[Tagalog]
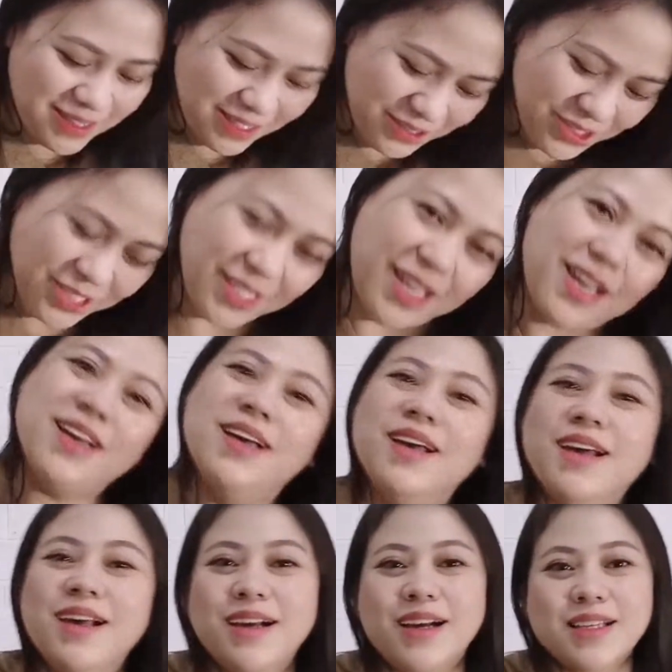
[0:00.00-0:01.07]
kaya hindi ko siya,
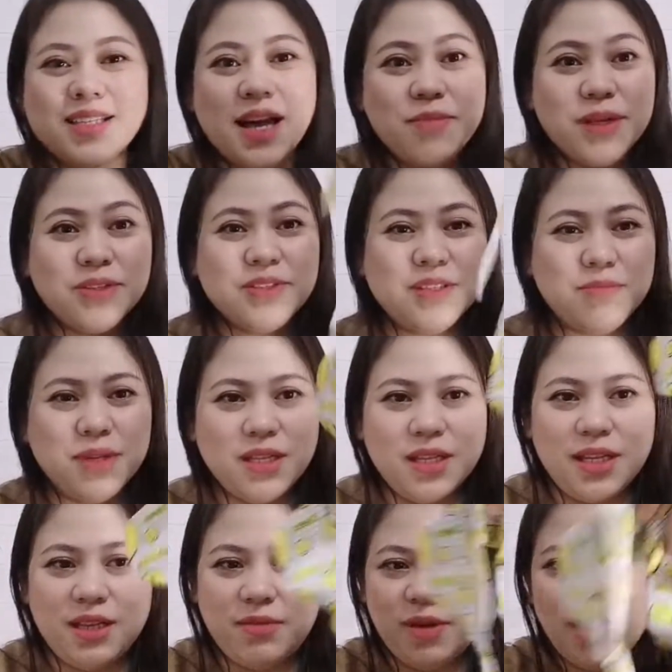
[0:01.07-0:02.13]
kasama to sa
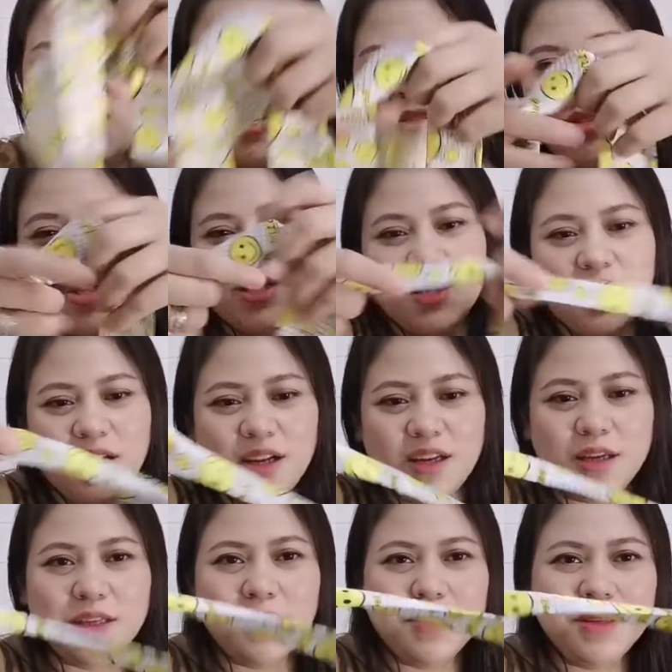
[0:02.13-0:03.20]
binili, kaya hindi ko siya
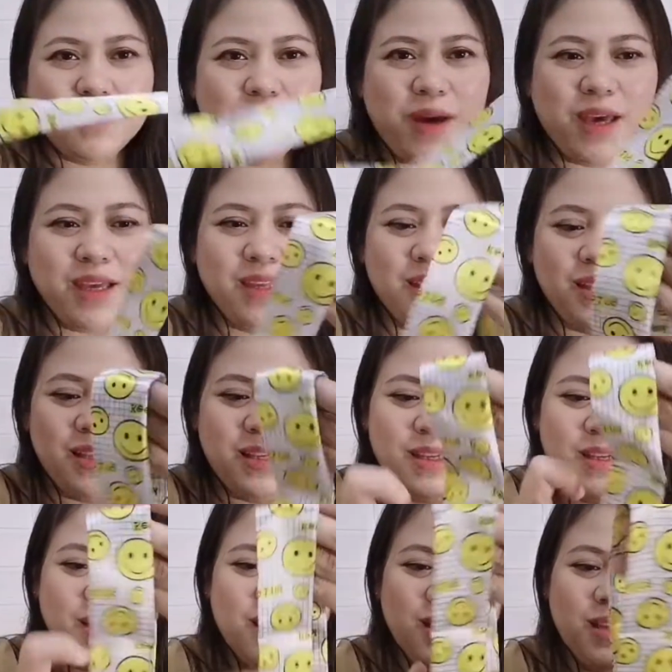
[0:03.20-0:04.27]
nilagay, kasi
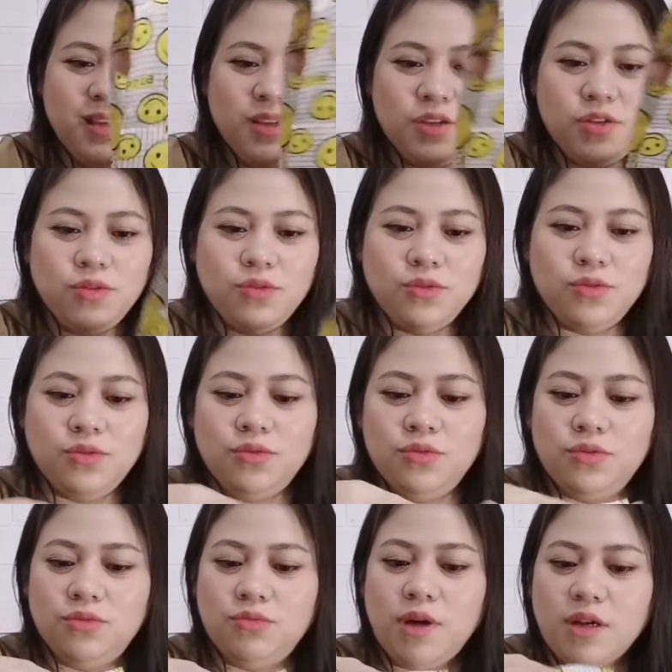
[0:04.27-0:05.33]
smiley,
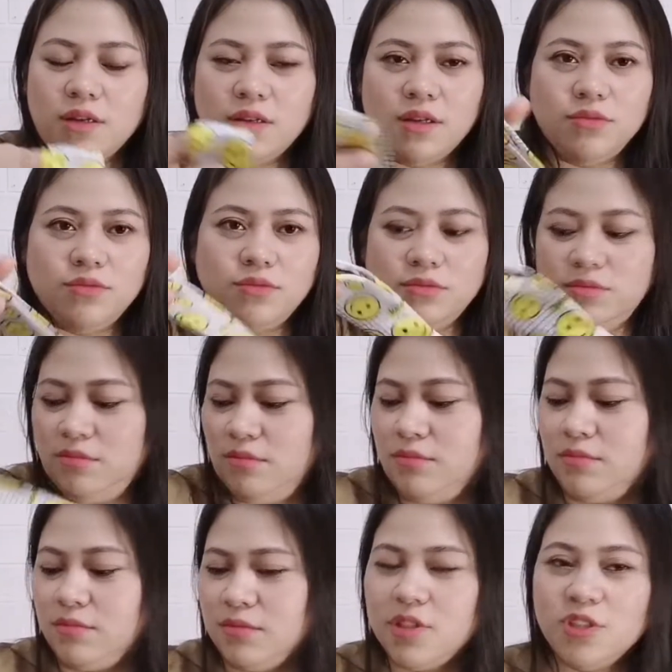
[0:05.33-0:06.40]
yung parang ano,
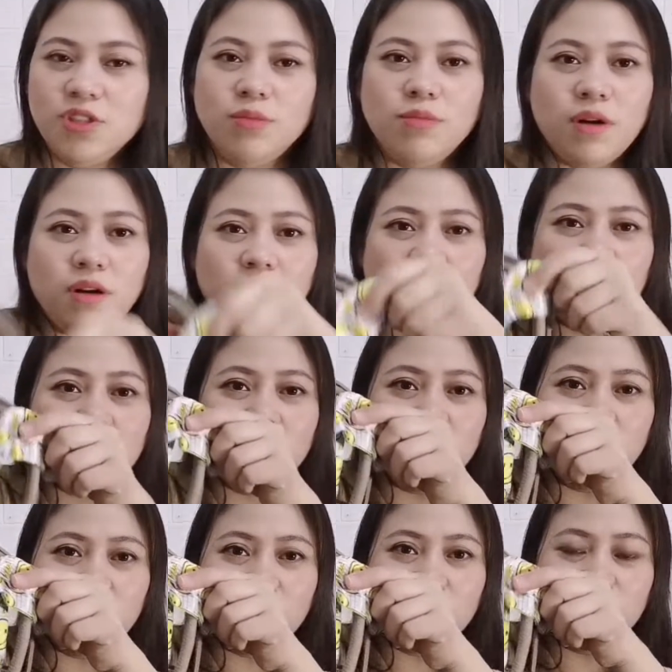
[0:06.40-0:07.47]
hindi siya bagay
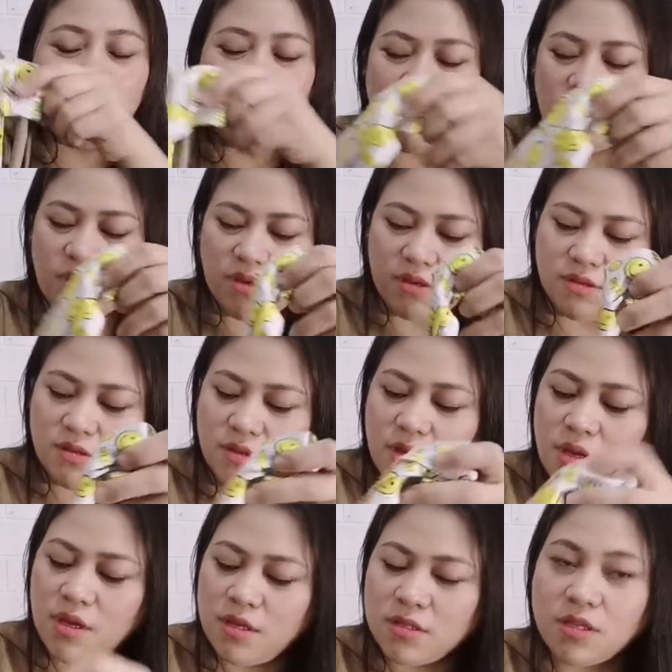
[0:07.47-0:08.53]
dito, di ba guys?
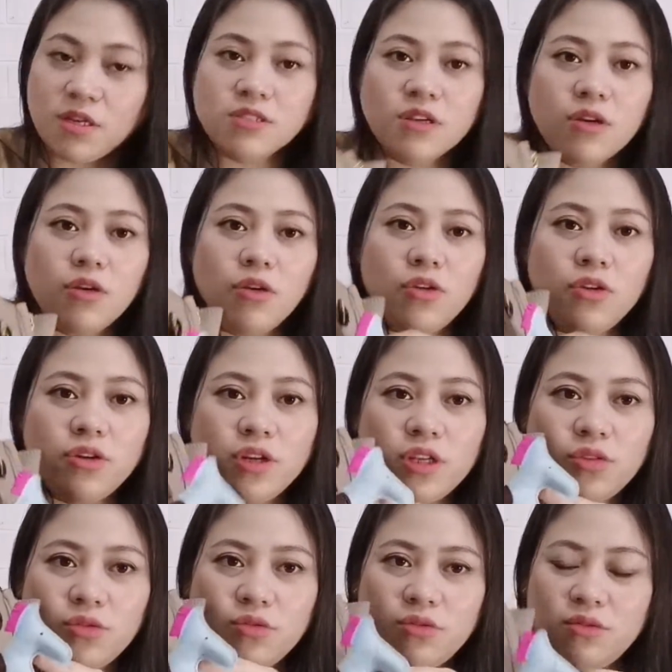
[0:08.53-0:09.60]
Saka sa color
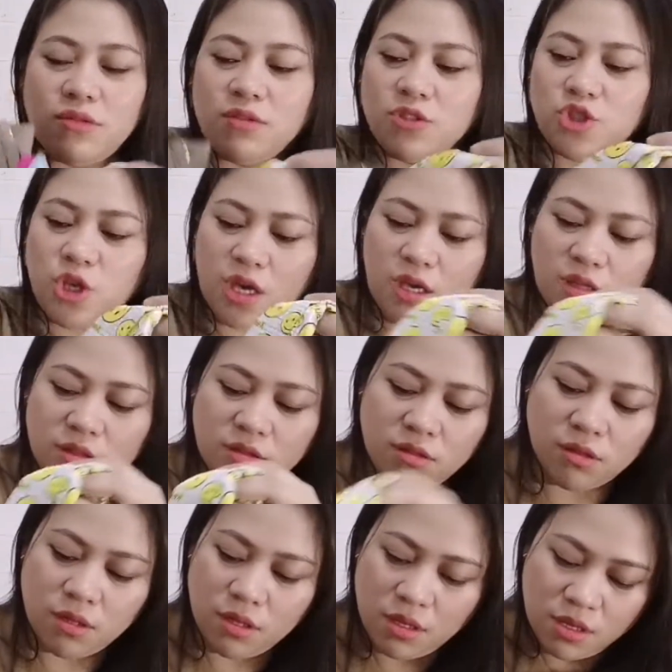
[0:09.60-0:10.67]
nitong chain.
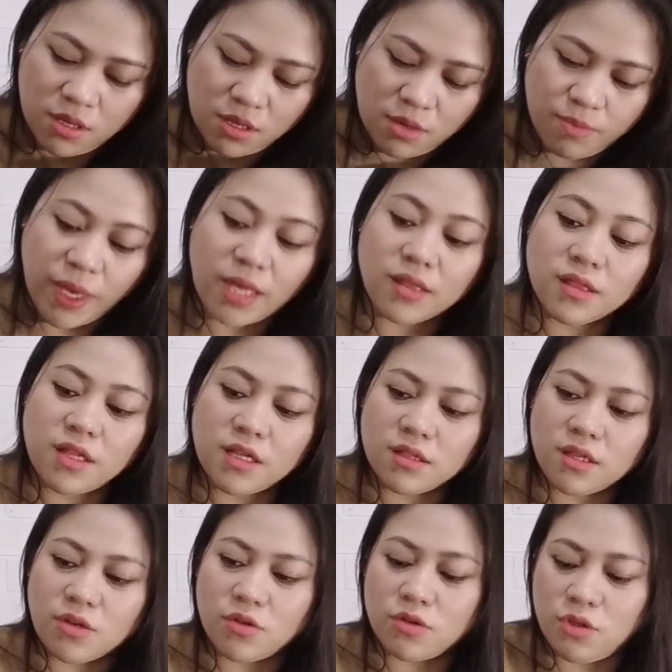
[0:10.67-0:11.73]

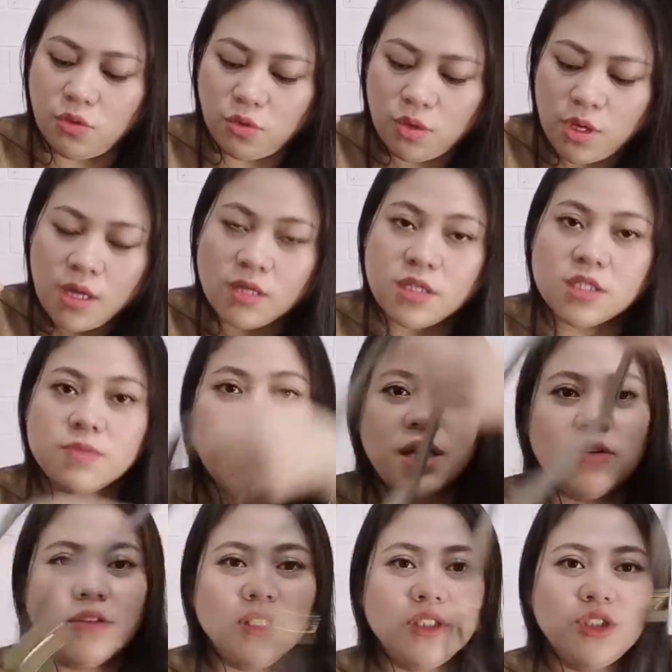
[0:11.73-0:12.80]
Pendant na rodeo. Tapos
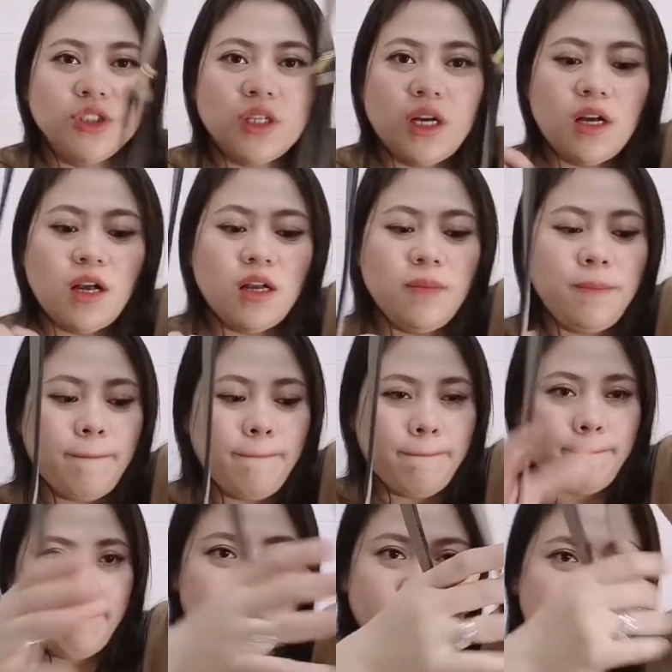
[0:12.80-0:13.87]
meron din siyang,
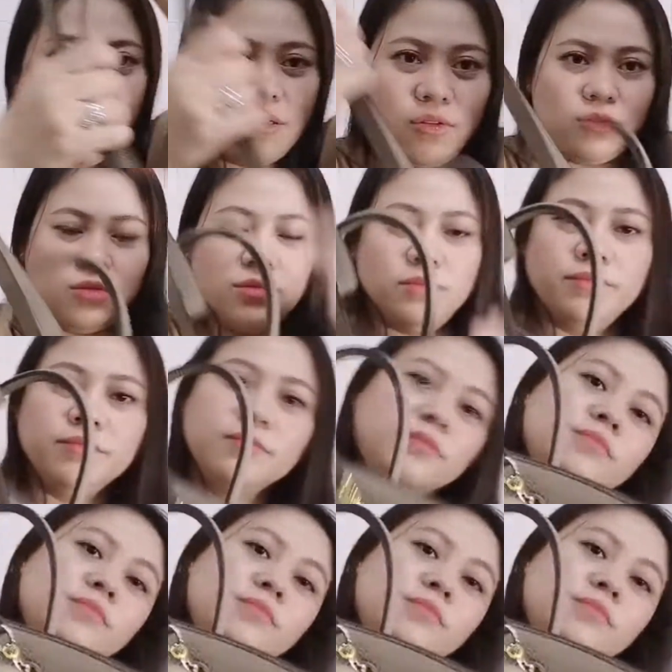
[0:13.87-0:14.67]
ano,